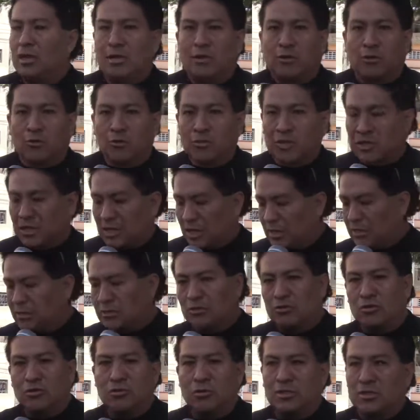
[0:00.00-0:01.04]
2015 o
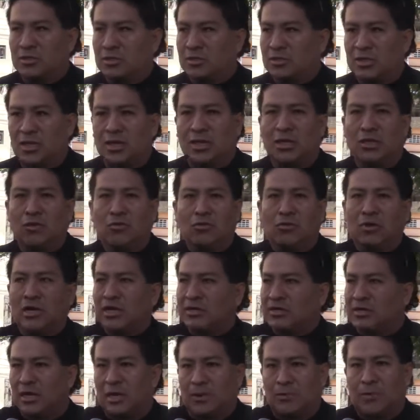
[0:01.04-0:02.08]
2016 y nunca
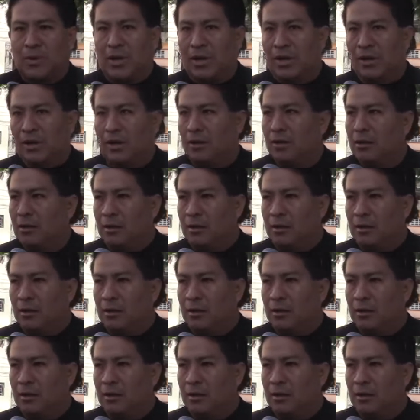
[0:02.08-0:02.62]
se le pagan.